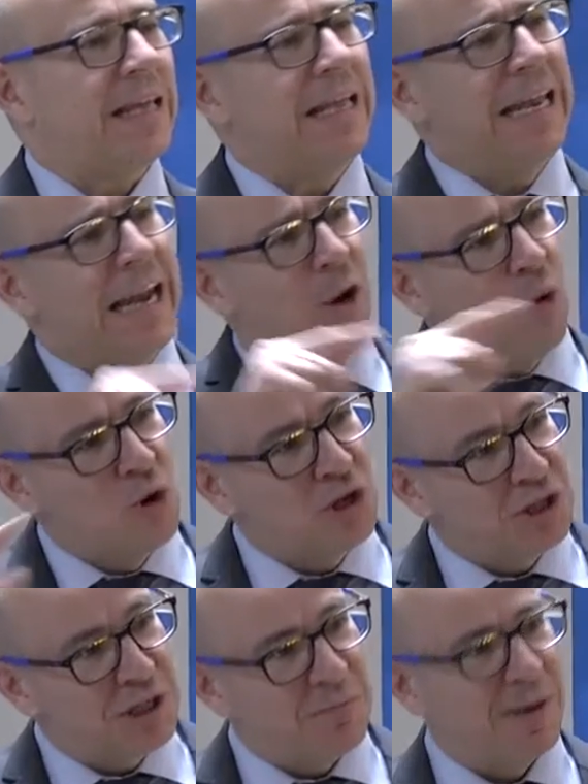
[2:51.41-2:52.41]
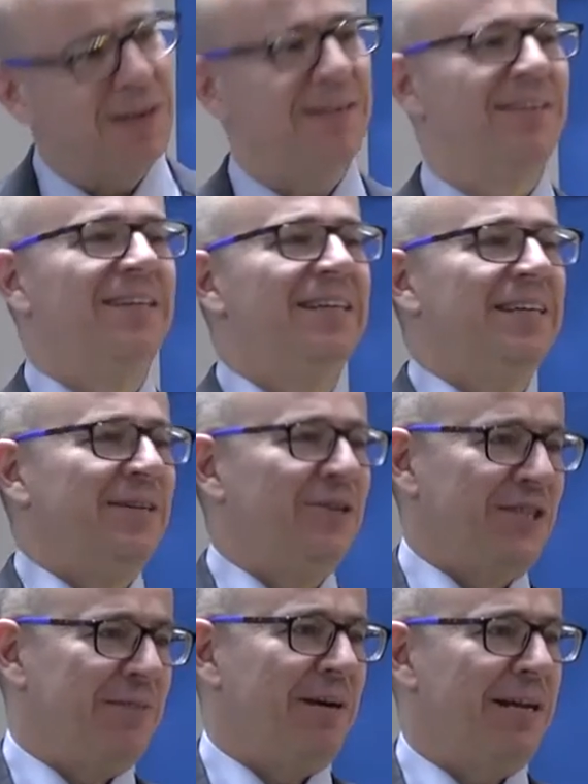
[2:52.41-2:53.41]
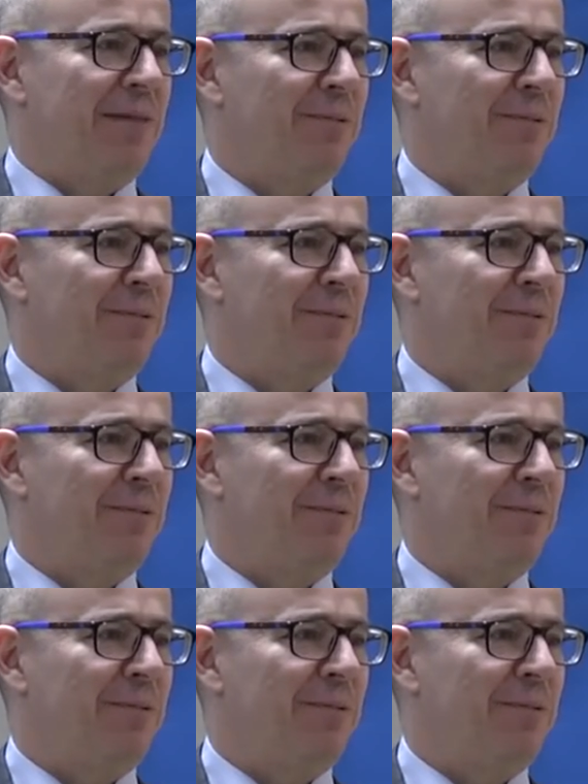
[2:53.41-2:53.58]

Y la última, nos llevaría